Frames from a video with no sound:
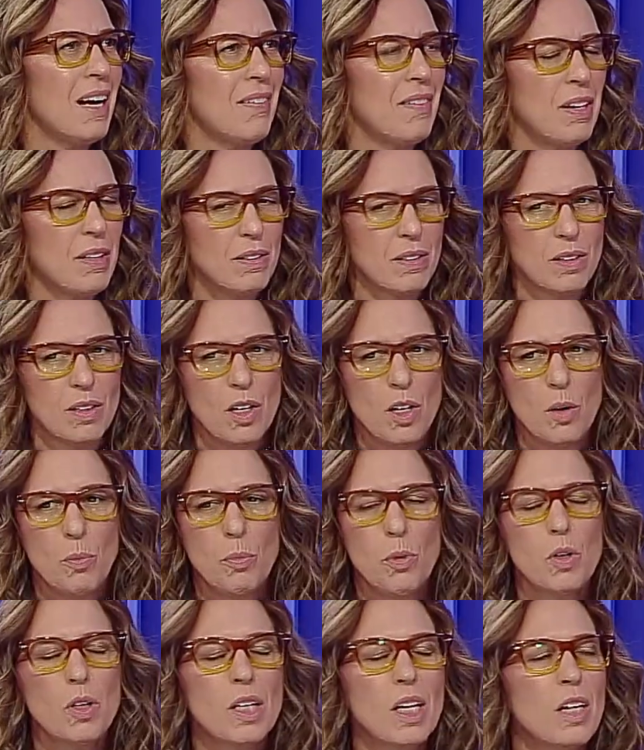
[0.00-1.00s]
claves?
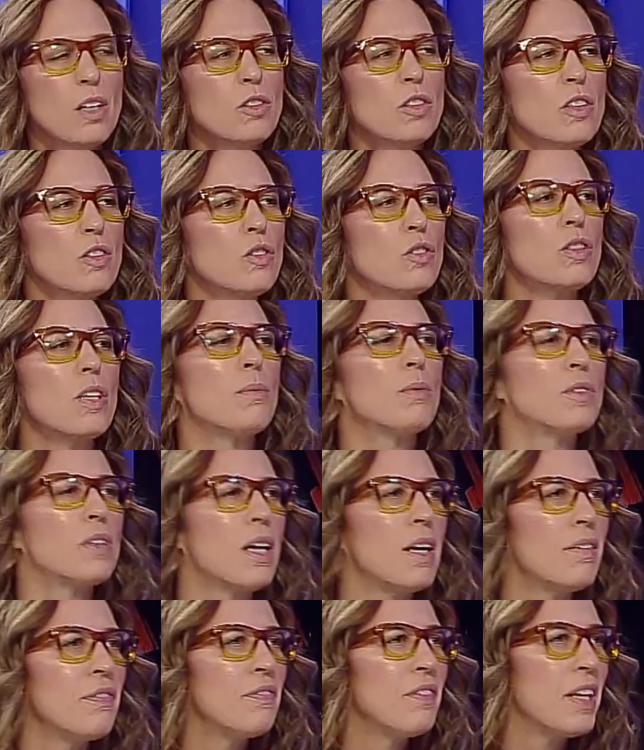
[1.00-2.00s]
¿Por qué los
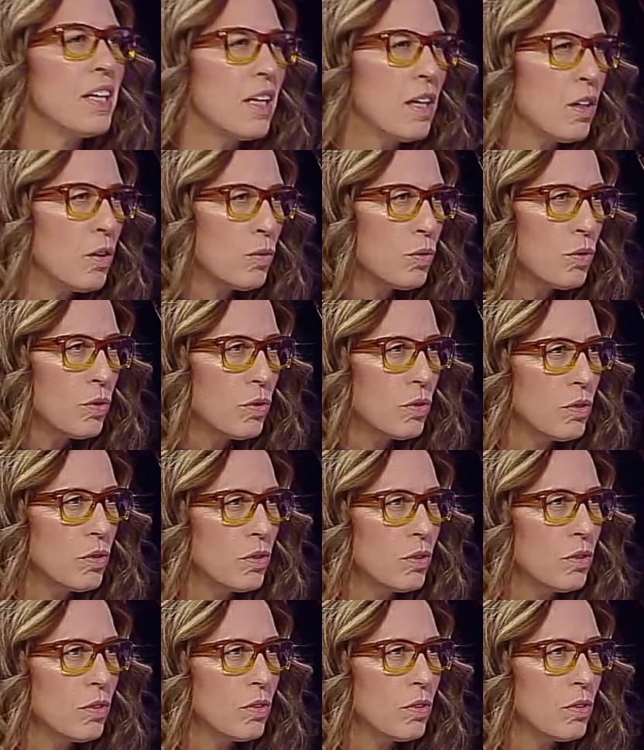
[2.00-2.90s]
asociamos a las fake news?